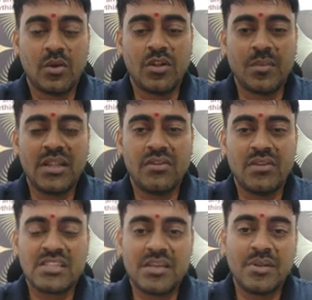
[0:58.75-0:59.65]
కొంతమంది
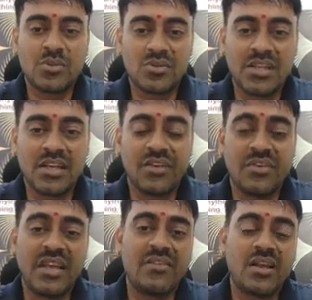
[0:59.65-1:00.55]
వెజిటేబుల్స్ వచ్చినాక
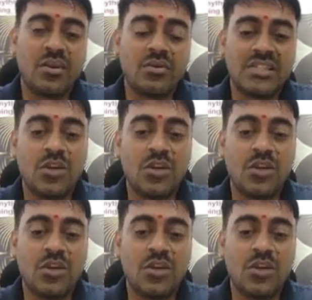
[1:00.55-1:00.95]
వేరే వాళ్ళు